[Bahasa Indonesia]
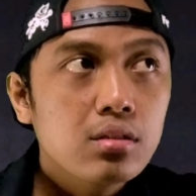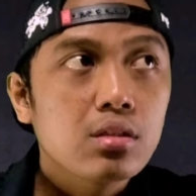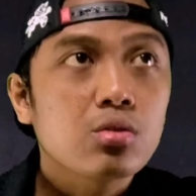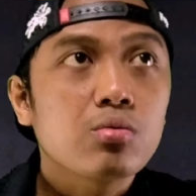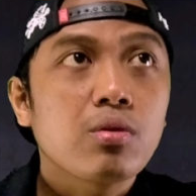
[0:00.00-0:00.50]

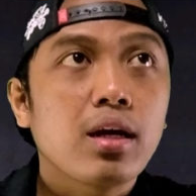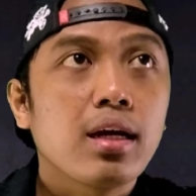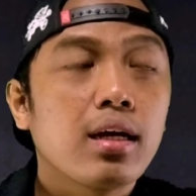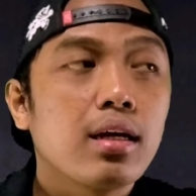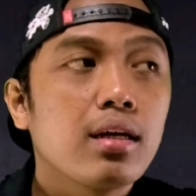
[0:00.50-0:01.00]

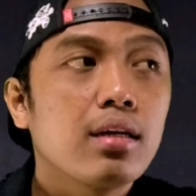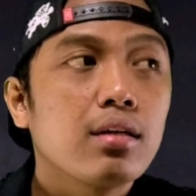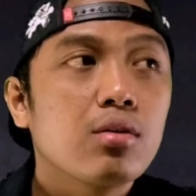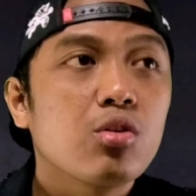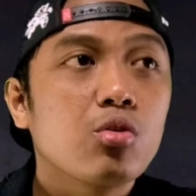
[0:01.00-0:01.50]
sesuai
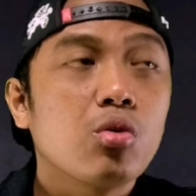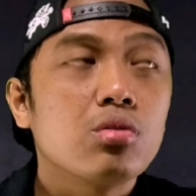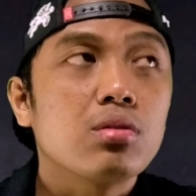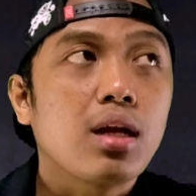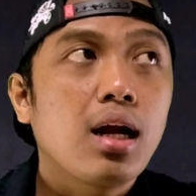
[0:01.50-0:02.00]

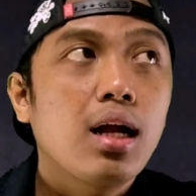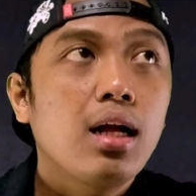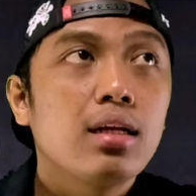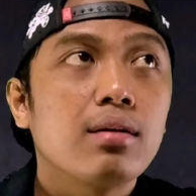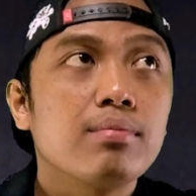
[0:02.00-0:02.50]

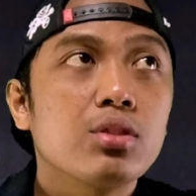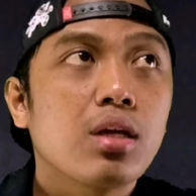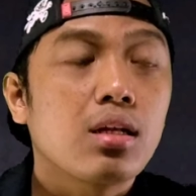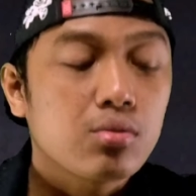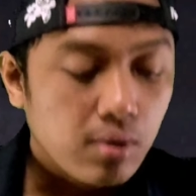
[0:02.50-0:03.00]
kontrak yang
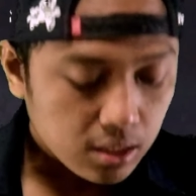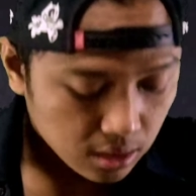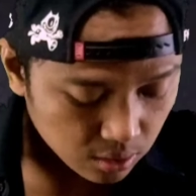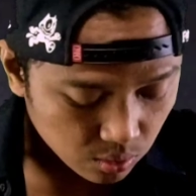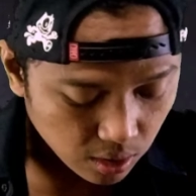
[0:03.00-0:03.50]
misal
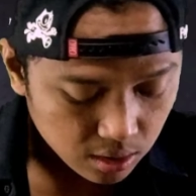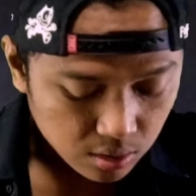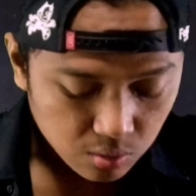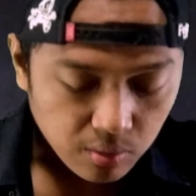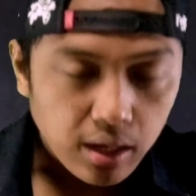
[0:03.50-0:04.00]
swasta juga
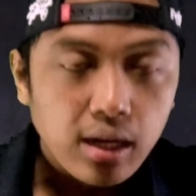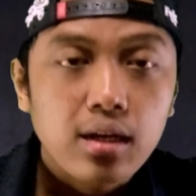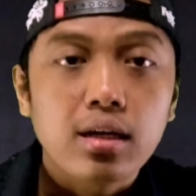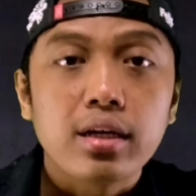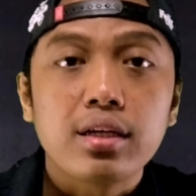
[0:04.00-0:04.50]
sesuai
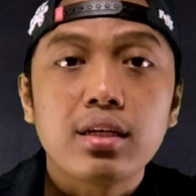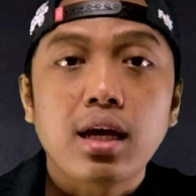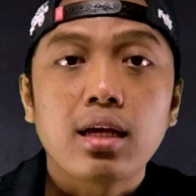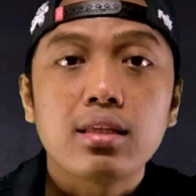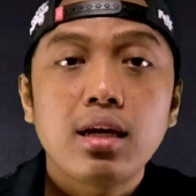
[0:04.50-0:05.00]

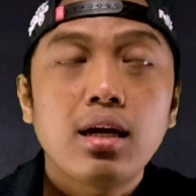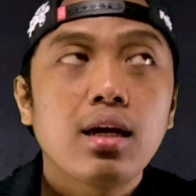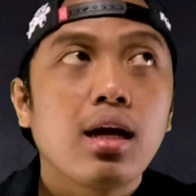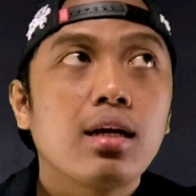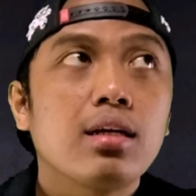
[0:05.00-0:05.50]

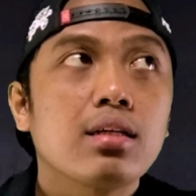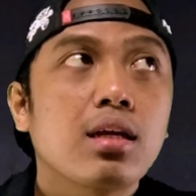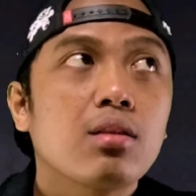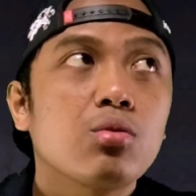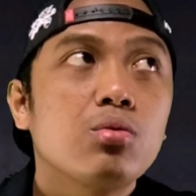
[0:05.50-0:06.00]
keinginannya nggak ada
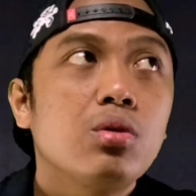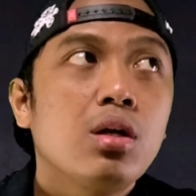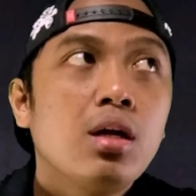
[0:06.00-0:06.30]
satu